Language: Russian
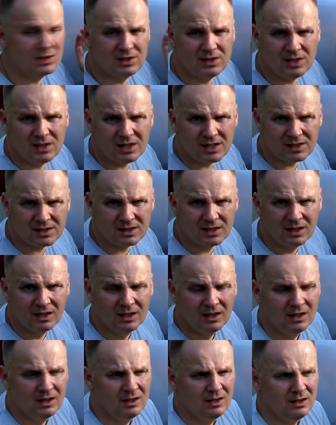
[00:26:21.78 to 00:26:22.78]
здесь
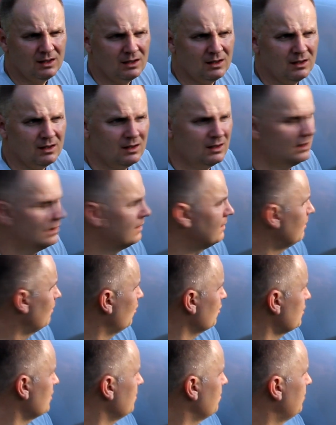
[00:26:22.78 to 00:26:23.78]
э,
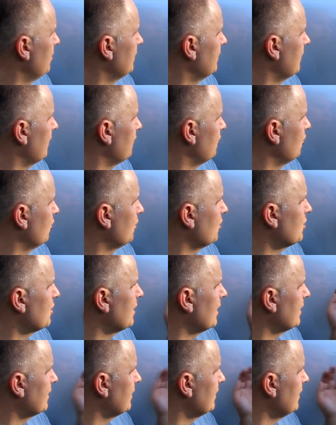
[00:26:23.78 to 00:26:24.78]
очень быстро все
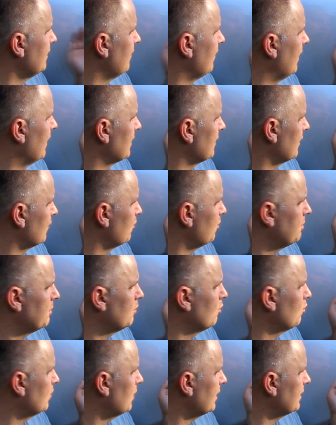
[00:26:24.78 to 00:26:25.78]
начинает сгнивать.
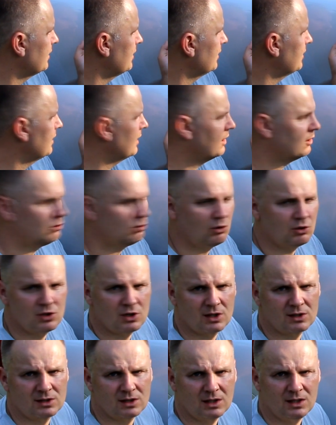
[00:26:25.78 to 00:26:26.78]
Особенно у таксисты, которые
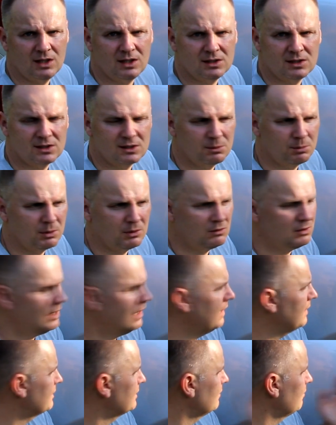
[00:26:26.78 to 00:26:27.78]
часто ездят,
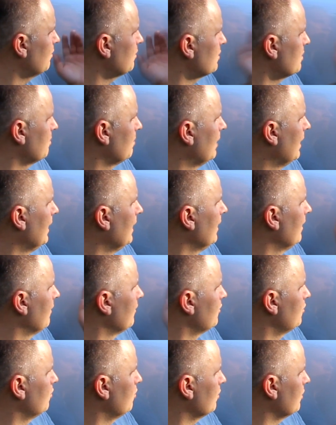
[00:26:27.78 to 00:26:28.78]
заправляется. в общем,
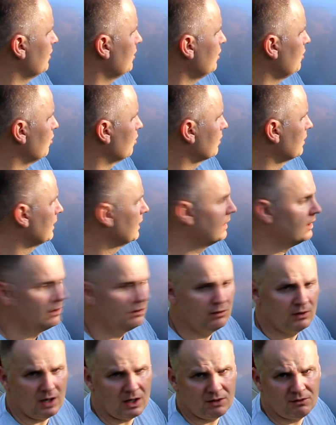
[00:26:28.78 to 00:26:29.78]
все гниет.
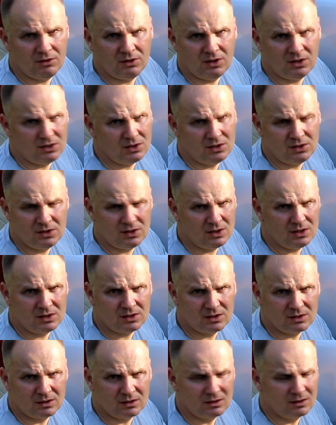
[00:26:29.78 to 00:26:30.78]
Как видите,
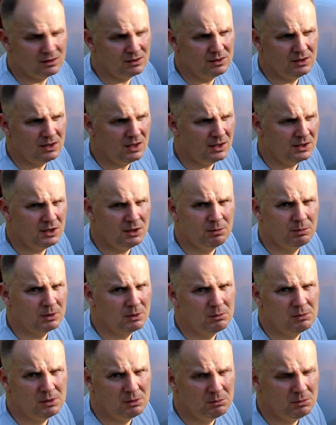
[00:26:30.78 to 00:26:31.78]
здесь э, никаких
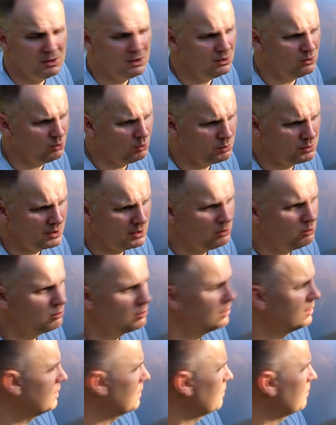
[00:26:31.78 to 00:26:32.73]
проблем нет, абсолютно